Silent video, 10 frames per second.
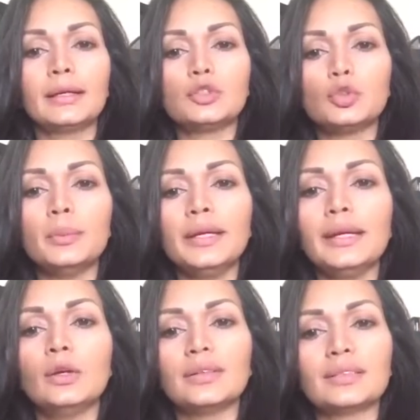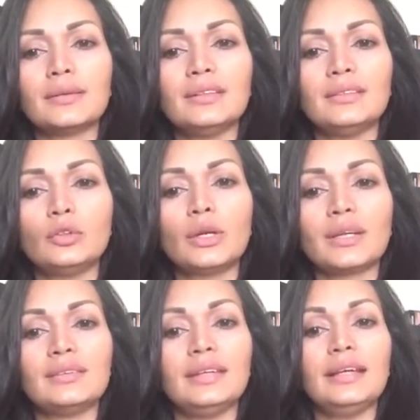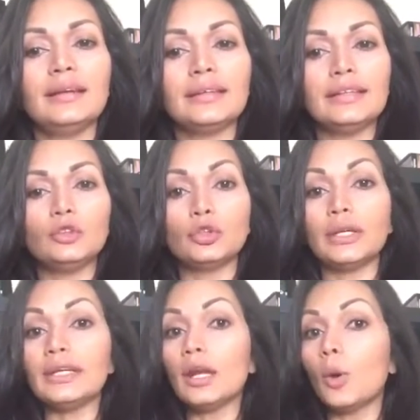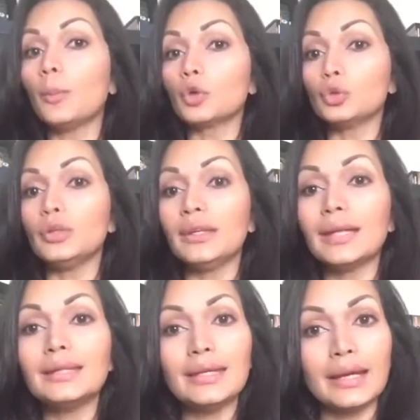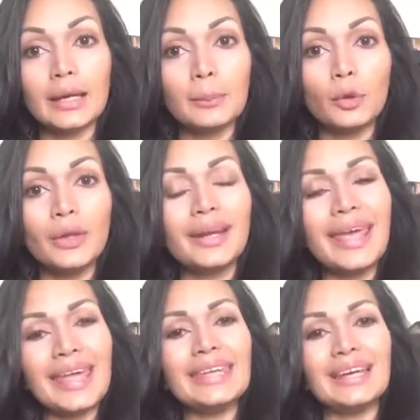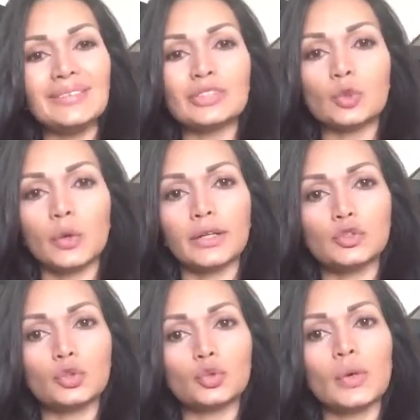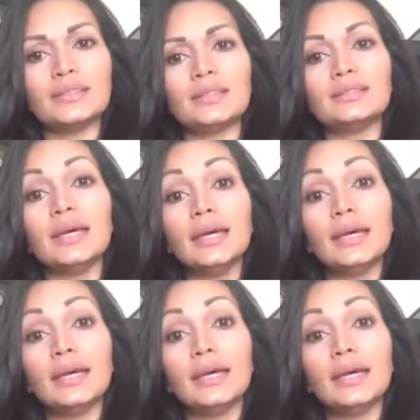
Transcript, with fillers: resumen y él lo que estaba diciendo era que si Hillary Clinton tenía la oportunidad de llegar al poder, ella iba a escoger estos jueces.